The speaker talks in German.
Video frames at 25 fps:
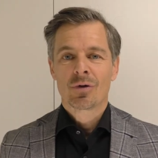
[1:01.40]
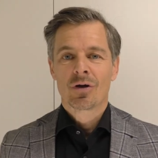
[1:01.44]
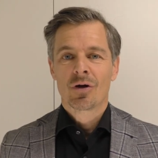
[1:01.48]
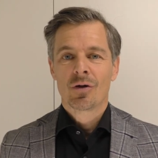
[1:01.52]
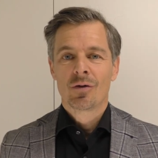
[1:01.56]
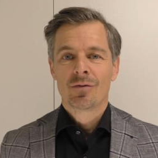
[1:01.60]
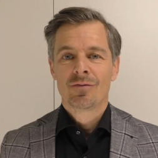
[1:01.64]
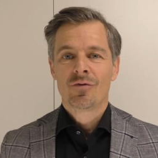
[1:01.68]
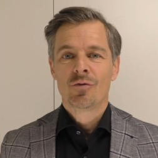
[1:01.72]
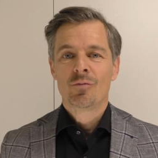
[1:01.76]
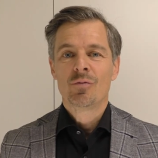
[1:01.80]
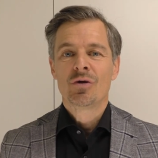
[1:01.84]

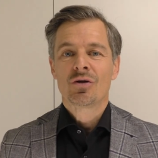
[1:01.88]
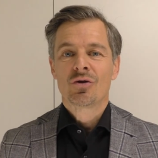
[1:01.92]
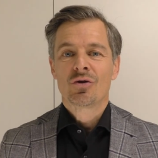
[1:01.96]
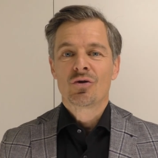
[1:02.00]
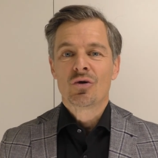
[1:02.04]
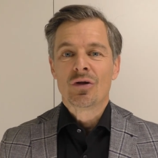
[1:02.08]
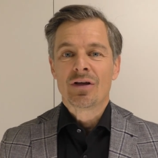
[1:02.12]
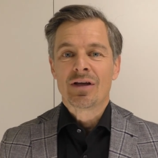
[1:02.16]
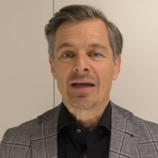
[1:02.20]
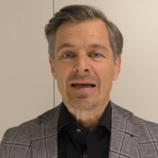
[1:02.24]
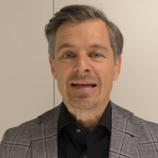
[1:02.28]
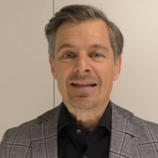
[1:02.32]
kann. Würde mich
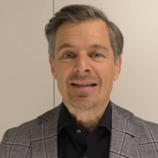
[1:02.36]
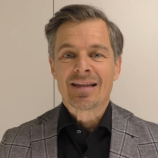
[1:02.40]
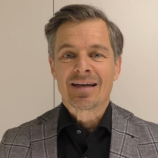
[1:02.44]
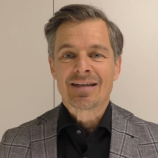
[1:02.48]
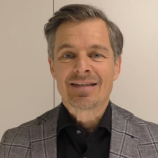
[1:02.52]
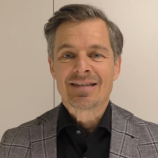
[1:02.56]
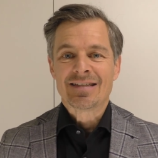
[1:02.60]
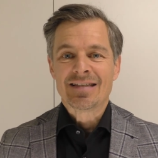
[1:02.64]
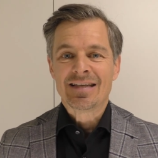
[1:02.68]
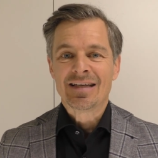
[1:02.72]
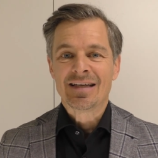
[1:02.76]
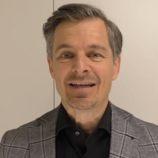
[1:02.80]
natürlich
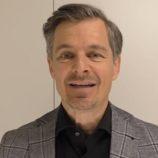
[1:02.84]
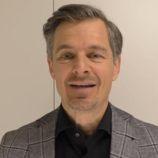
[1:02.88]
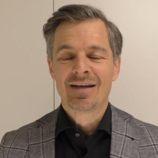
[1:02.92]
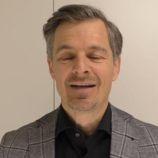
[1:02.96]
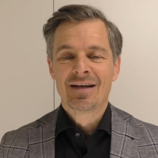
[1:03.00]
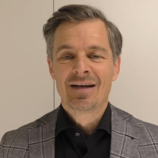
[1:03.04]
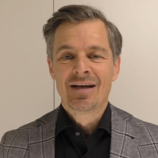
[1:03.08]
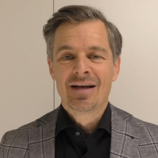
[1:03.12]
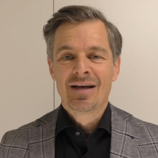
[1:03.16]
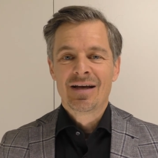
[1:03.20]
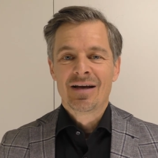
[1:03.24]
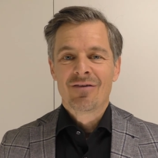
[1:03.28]

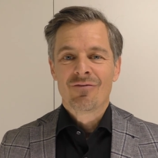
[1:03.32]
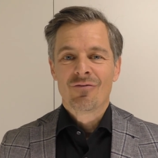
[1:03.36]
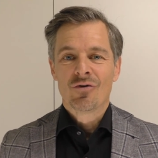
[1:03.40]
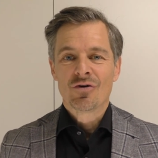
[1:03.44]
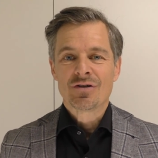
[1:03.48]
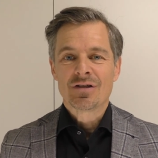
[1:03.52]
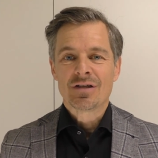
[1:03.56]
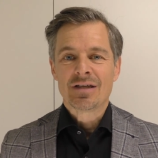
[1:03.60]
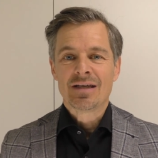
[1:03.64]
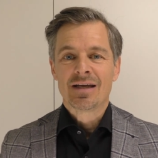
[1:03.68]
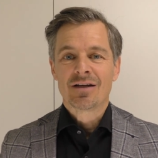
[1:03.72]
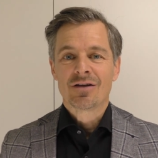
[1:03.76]
interessieren,
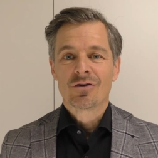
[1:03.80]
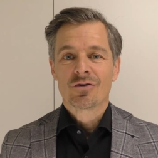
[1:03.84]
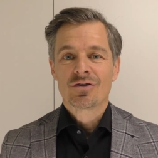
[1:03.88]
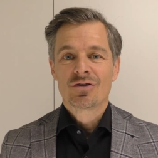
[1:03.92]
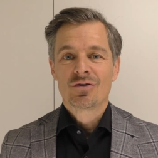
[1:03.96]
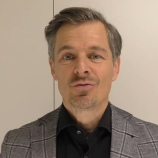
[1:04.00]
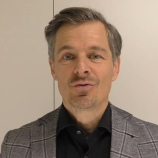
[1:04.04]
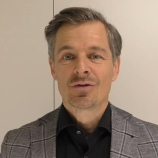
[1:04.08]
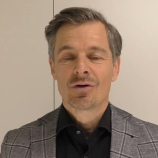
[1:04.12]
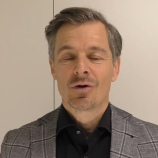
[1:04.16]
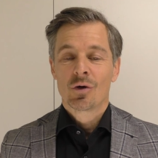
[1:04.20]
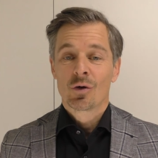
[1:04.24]
was ihr
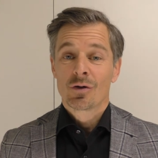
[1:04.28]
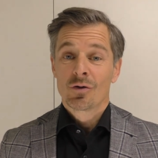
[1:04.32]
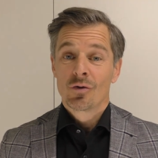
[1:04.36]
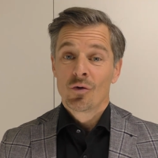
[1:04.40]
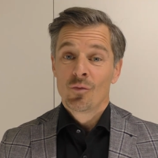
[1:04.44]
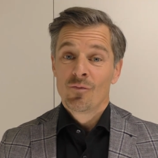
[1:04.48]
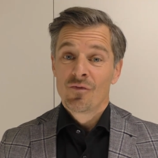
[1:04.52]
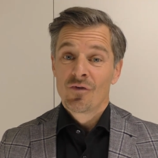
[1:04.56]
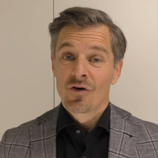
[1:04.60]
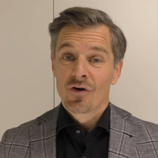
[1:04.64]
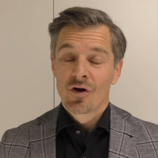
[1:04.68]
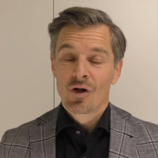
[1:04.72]
dazu sagt
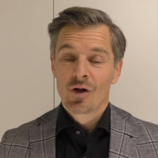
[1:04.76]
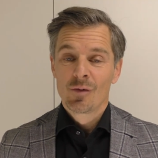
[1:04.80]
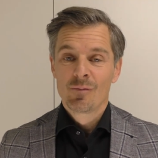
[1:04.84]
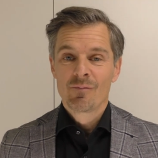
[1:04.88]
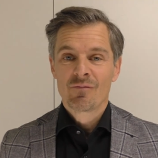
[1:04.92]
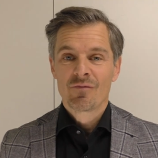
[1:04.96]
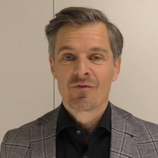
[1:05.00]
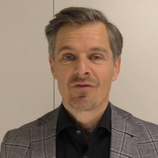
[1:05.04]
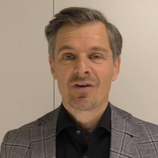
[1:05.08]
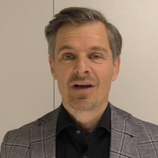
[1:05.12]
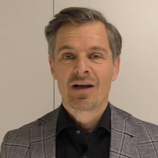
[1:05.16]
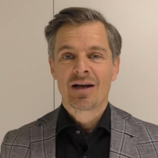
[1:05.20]
und vor
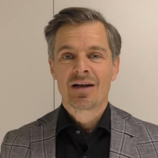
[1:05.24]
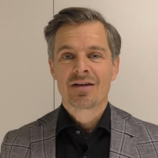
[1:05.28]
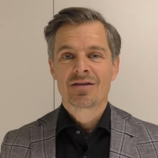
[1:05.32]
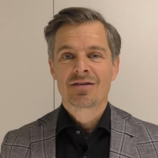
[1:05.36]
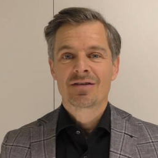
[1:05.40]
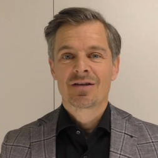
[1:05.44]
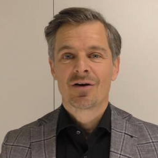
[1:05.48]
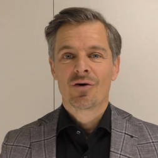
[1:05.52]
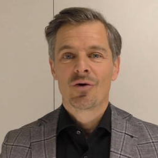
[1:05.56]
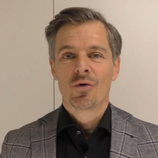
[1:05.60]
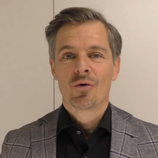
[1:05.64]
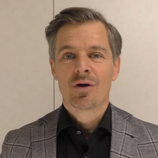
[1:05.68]
allem,
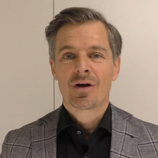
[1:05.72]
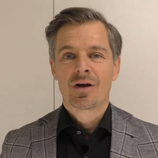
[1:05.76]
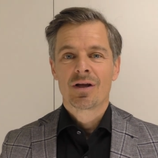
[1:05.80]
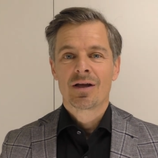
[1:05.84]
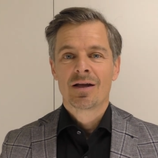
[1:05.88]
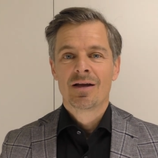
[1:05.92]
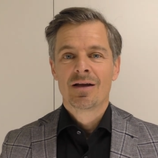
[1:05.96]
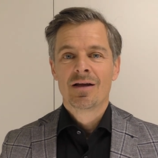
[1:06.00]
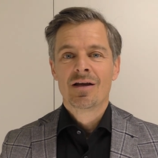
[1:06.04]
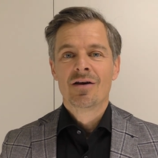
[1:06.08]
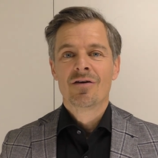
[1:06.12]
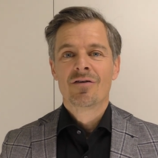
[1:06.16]
welches eure
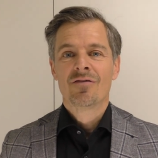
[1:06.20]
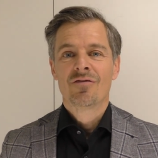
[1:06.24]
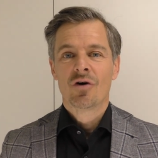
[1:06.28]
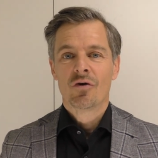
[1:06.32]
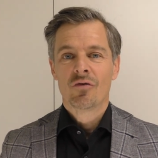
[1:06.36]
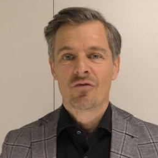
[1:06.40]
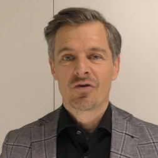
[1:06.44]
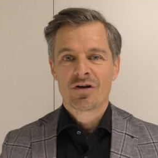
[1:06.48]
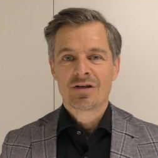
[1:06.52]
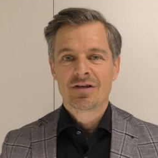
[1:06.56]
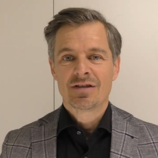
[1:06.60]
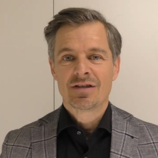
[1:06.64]

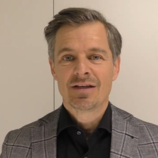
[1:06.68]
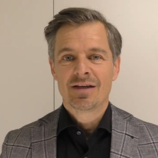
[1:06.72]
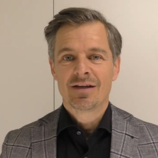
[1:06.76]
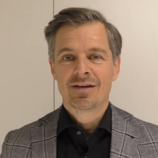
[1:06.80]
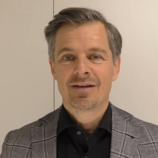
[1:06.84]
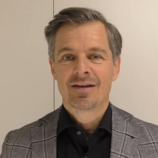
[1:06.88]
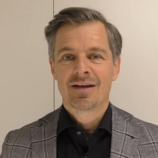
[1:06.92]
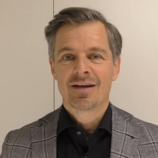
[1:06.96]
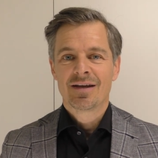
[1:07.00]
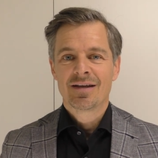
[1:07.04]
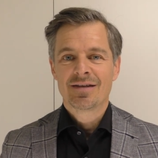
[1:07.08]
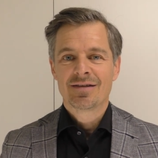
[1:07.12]

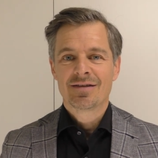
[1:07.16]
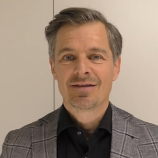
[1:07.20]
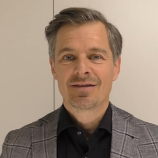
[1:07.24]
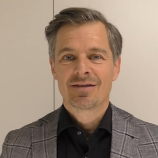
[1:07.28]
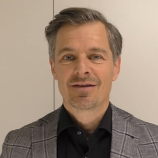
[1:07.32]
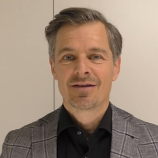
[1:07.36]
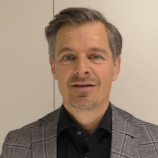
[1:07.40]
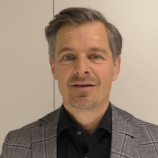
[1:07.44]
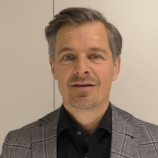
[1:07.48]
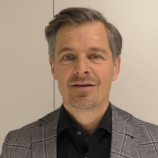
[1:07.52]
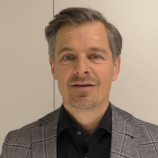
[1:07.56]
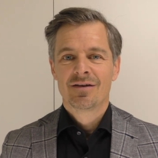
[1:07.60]
favorisierte
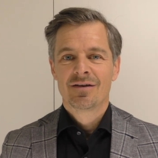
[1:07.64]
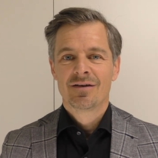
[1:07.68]
ist.